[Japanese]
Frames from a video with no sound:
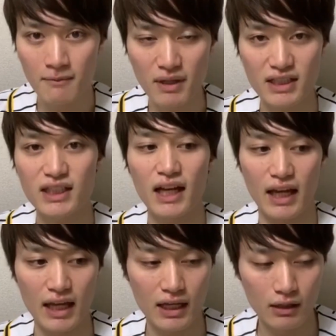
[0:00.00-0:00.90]
まあ次回、
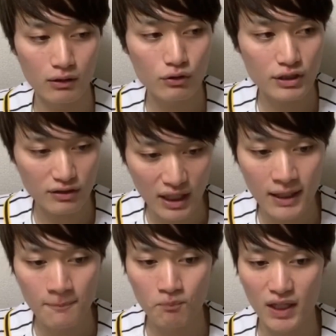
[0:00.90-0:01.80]
えー、本日
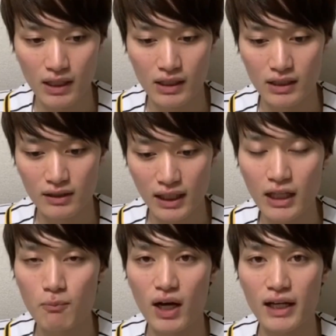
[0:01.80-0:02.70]
ね、えー、打
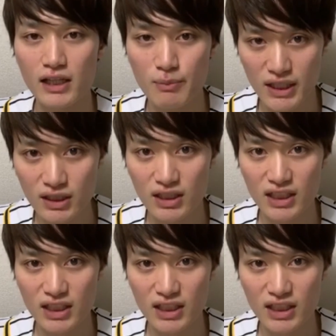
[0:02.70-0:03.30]
点も上げてますし、